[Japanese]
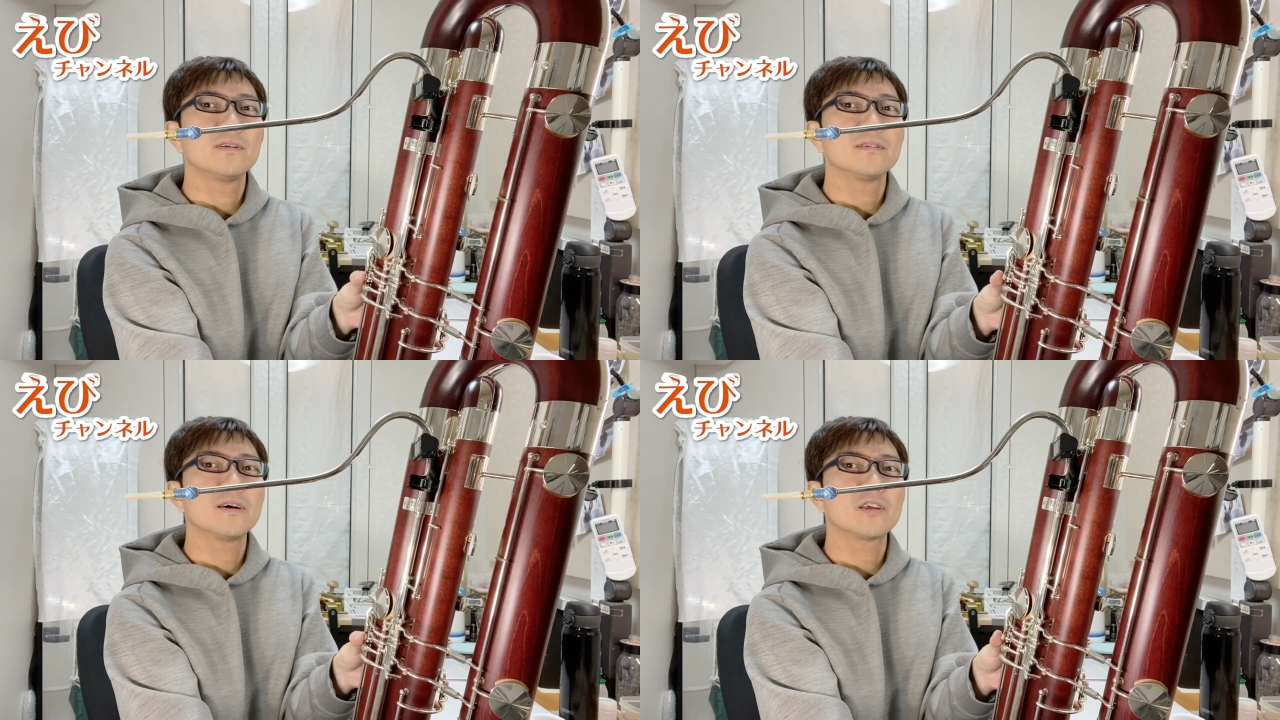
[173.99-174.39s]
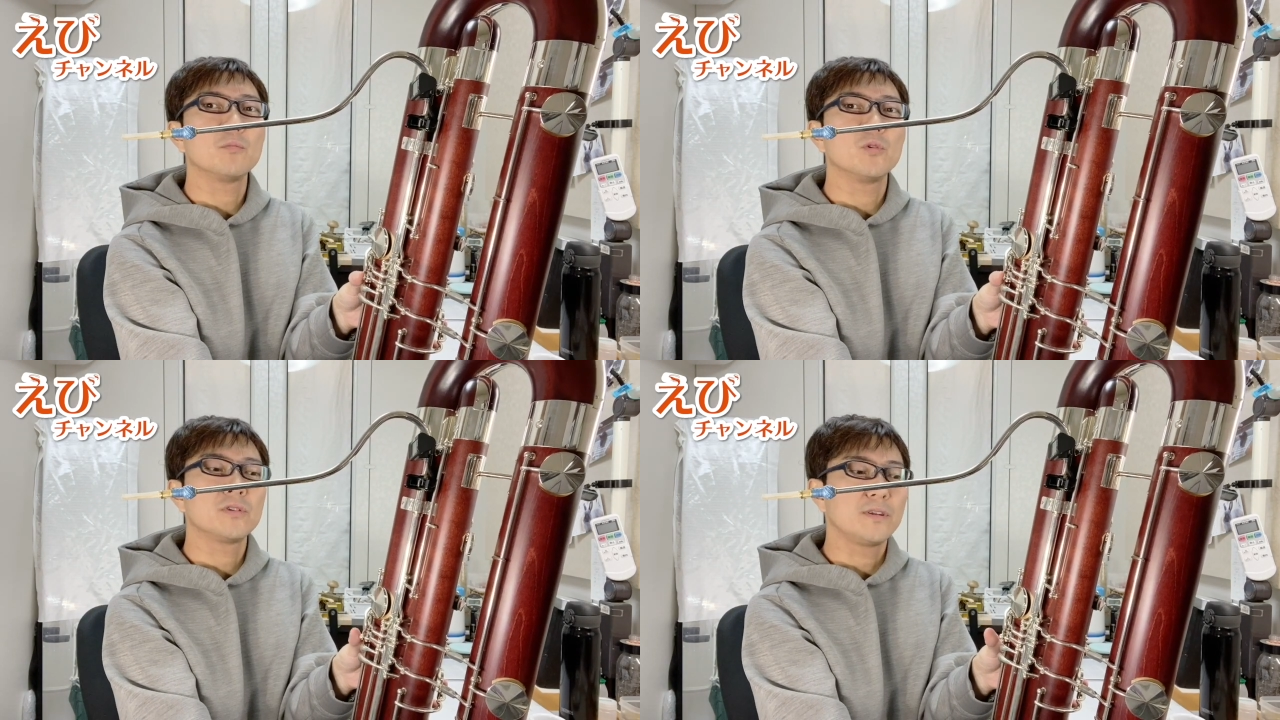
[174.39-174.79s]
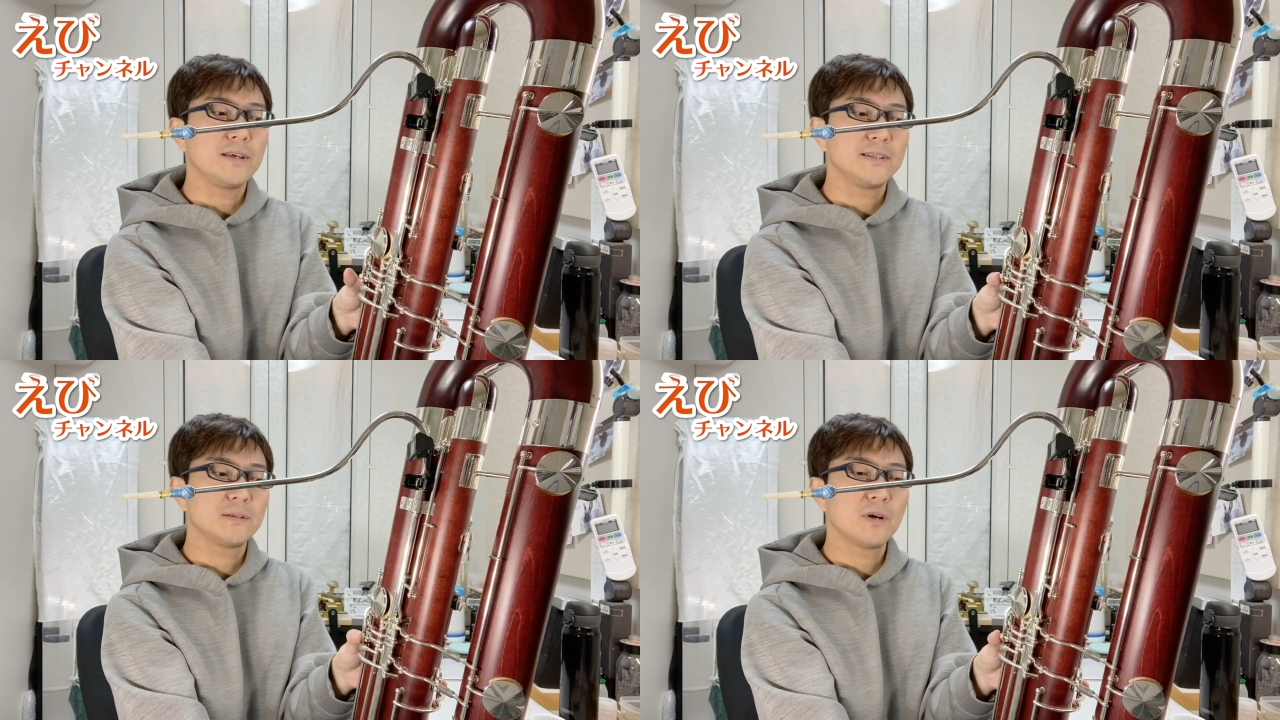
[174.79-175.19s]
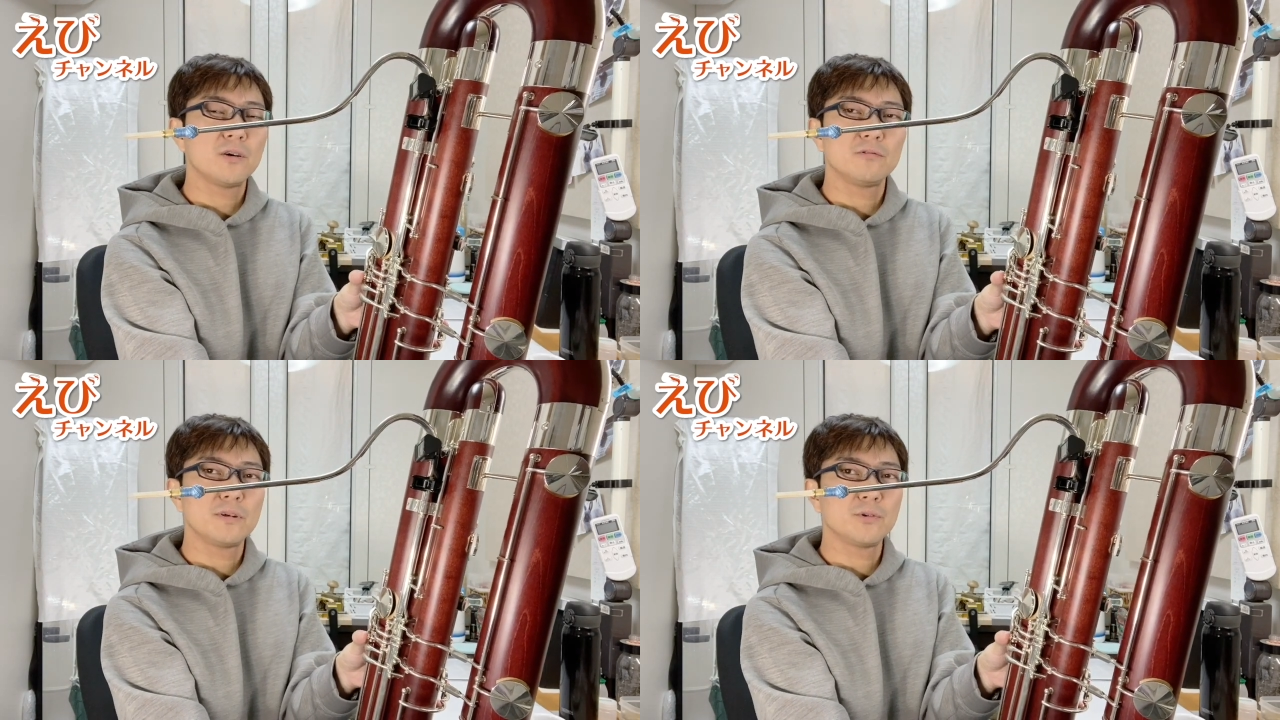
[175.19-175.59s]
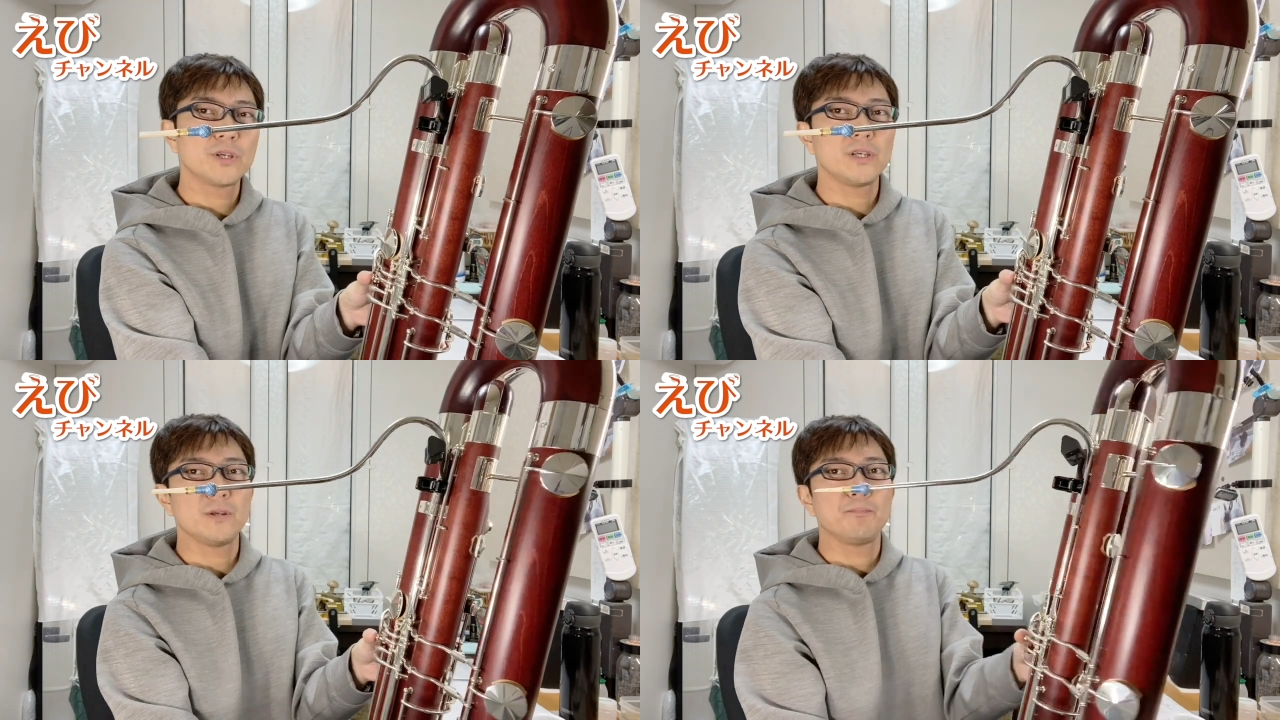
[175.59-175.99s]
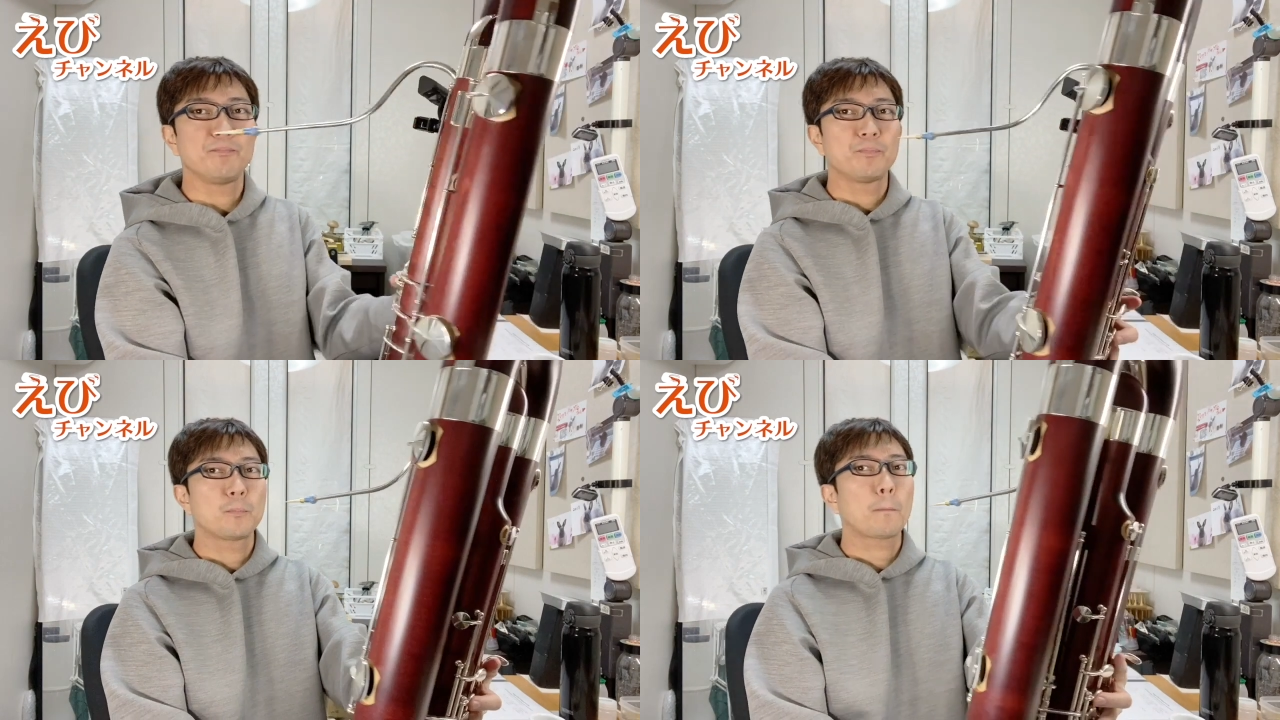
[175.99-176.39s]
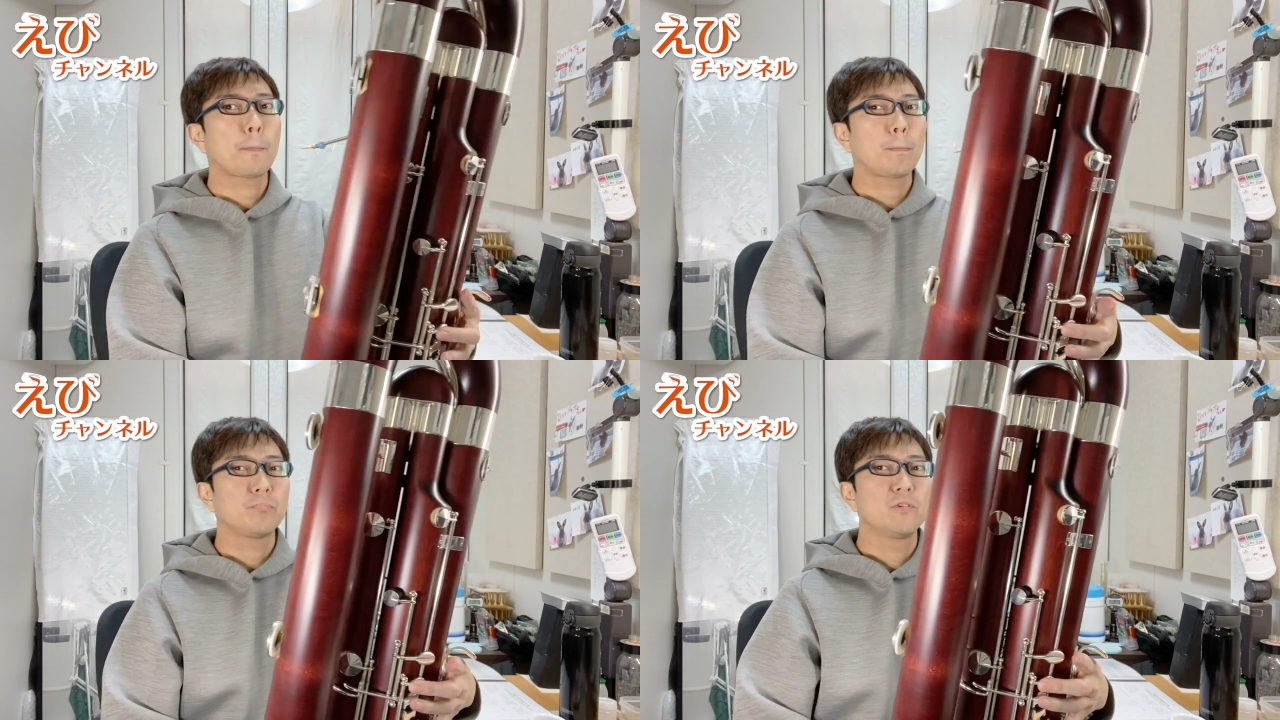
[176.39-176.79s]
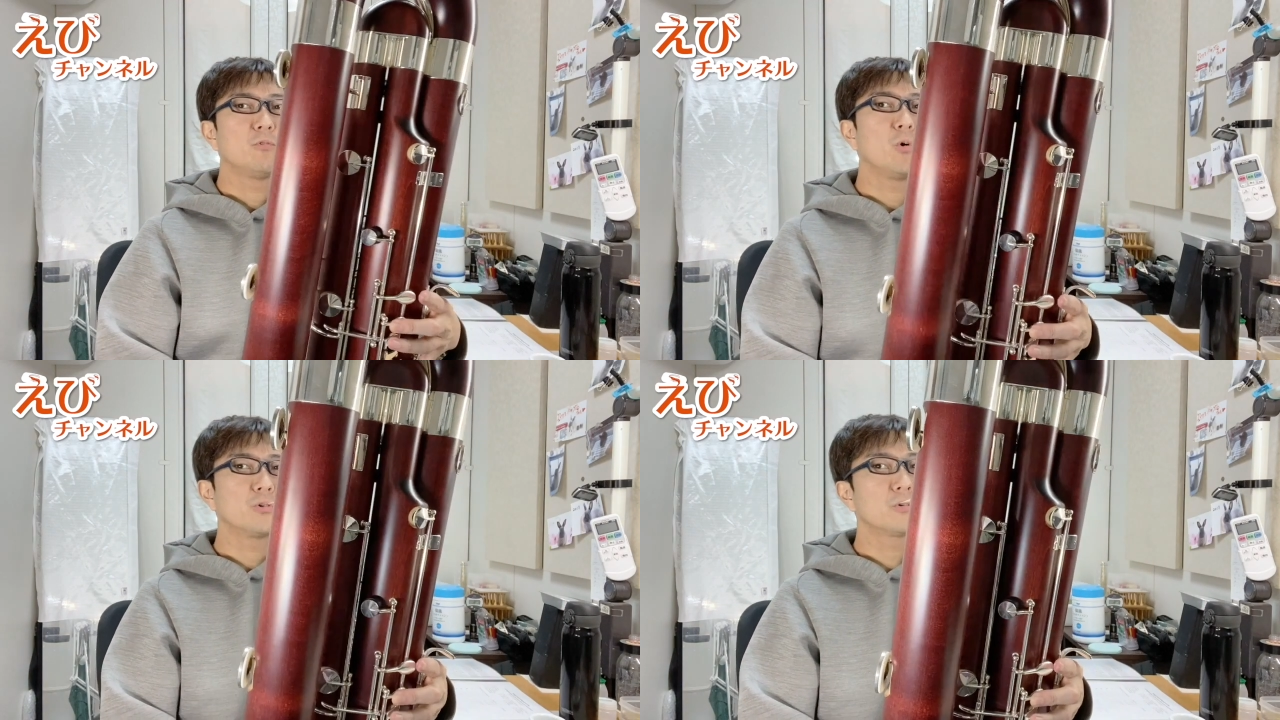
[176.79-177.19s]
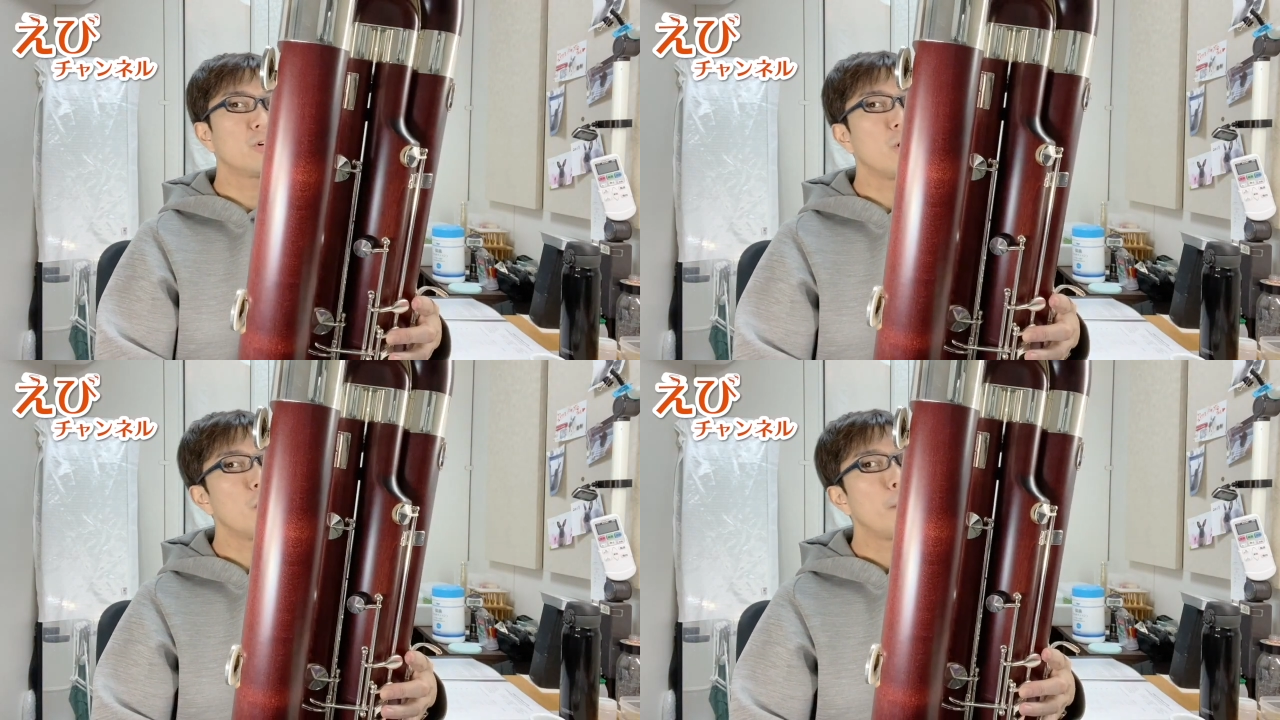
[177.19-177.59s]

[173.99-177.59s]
さっきも押してた一番上のキーを押すと、